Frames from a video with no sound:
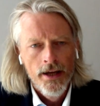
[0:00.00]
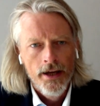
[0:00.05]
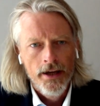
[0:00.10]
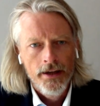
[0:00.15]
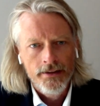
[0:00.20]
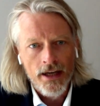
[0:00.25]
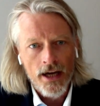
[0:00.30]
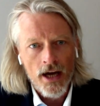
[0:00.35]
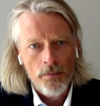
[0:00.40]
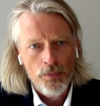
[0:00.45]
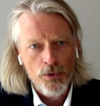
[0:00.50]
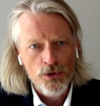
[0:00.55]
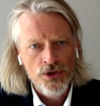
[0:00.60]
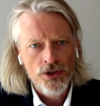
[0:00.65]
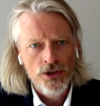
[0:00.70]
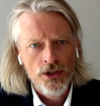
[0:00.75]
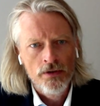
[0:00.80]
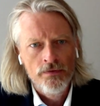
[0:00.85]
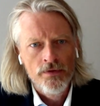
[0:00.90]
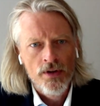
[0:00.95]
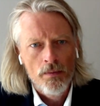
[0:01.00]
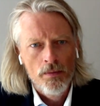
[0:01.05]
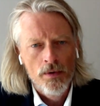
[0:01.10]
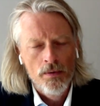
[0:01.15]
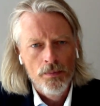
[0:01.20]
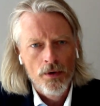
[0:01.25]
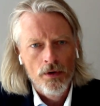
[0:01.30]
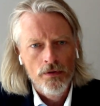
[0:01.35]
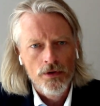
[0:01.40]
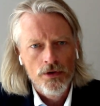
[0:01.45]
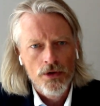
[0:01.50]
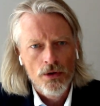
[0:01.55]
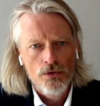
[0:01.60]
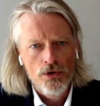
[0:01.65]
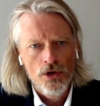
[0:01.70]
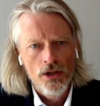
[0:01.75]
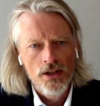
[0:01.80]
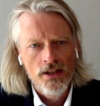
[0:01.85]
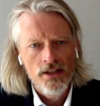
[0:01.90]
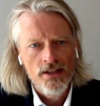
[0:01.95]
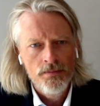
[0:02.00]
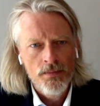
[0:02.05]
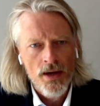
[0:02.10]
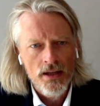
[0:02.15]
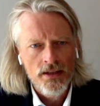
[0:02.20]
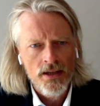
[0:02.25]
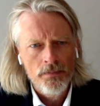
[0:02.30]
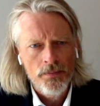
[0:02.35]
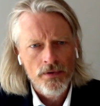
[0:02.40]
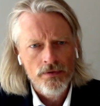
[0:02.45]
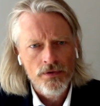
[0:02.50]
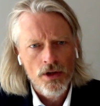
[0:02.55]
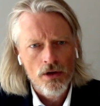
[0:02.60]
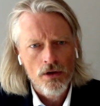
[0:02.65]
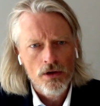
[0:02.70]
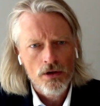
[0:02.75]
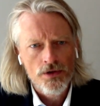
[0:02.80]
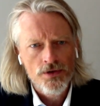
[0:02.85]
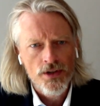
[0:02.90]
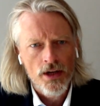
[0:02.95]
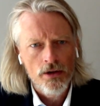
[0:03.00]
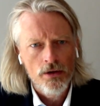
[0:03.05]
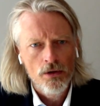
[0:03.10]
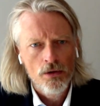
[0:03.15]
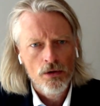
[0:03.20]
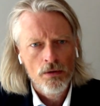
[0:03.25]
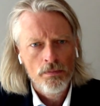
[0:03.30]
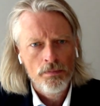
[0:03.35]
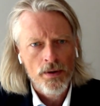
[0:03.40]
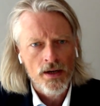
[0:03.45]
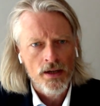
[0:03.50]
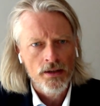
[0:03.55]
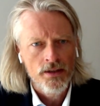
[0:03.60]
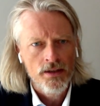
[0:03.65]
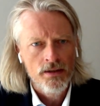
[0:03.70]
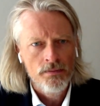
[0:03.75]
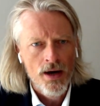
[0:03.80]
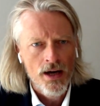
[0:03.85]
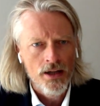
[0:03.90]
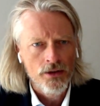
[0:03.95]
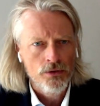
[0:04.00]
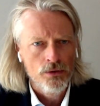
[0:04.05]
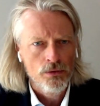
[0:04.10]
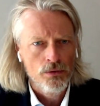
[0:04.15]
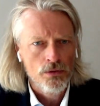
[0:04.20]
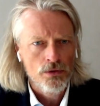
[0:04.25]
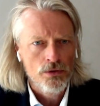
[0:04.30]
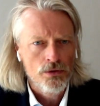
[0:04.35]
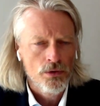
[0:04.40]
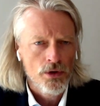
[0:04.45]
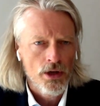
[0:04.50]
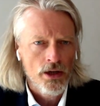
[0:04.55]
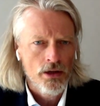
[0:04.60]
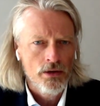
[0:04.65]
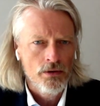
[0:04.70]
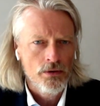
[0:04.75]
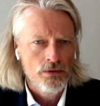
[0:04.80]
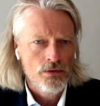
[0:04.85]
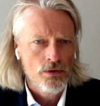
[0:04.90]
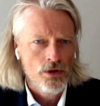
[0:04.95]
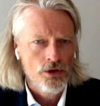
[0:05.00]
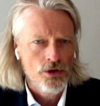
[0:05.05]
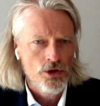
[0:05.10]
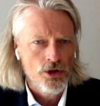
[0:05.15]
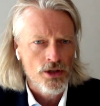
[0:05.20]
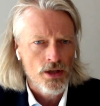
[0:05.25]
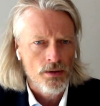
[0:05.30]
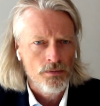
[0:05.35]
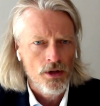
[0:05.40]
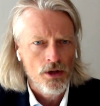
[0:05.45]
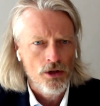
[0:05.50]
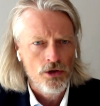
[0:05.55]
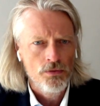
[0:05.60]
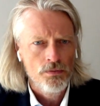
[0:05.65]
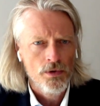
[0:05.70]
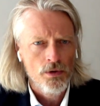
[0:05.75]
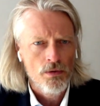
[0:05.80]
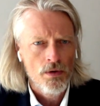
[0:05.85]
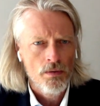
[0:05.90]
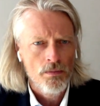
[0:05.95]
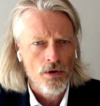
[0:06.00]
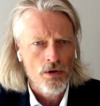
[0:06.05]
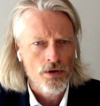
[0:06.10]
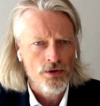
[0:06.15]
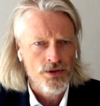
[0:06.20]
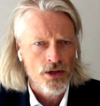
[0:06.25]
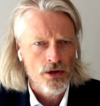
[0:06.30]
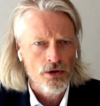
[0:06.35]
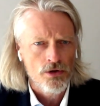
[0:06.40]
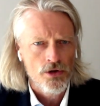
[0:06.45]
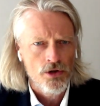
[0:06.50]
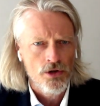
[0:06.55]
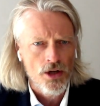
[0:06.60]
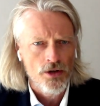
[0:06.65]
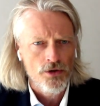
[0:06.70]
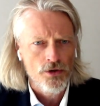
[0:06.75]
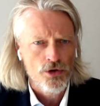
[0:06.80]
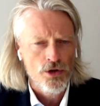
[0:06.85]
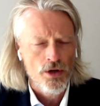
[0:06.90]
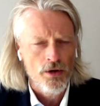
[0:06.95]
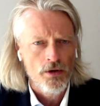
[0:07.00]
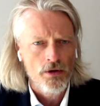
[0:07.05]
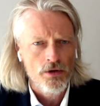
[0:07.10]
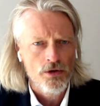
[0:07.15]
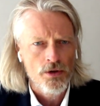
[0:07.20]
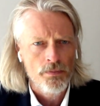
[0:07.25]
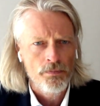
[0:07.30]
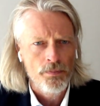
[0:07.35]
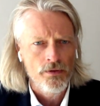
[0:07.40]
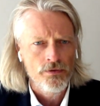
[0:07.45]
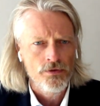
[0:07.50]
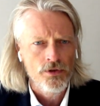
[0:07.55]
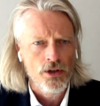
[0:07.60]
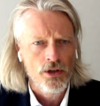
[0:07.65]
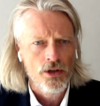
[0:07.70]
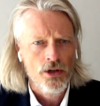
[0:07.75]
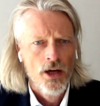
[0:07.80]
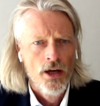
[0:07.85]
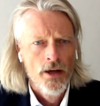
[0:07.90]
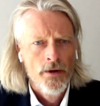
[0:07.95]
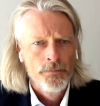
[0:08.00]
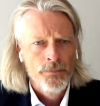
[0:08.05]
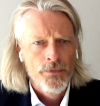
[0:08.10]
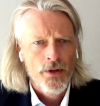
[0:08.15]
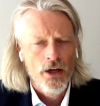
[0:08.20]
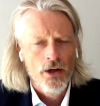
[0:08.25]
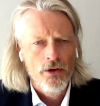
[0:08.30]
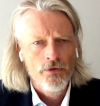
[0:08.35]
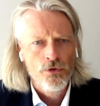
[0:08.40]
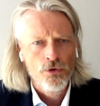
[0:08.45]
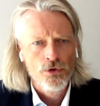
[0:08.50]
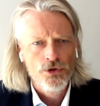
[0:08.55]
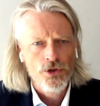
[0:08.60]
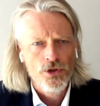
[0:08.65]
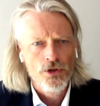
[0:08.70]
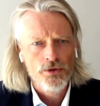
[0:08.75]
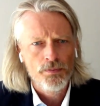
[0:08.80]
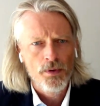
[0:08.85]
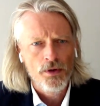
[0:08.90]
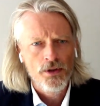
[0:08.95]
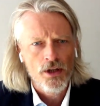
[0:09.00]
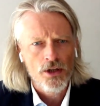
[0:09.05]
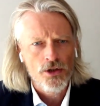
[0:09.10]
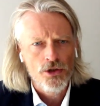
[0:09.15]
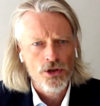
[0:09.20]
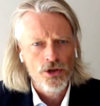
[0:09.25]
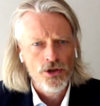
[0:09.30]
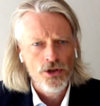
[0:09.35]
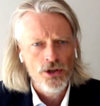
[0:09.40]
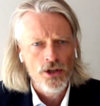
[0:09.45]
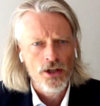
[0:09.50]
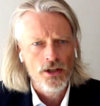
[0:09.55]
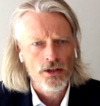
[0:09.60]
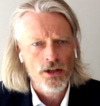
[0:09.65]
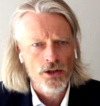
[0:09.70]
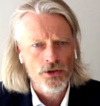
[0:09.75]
E, taka pozytywna, bym powiedział, czyli zmiana pewnego rodzaju paradygmatu, który, który gdzieś tam mieliśmy głęboko zakorzenianych, że, że pewnych e, funkcji gospodarczych nie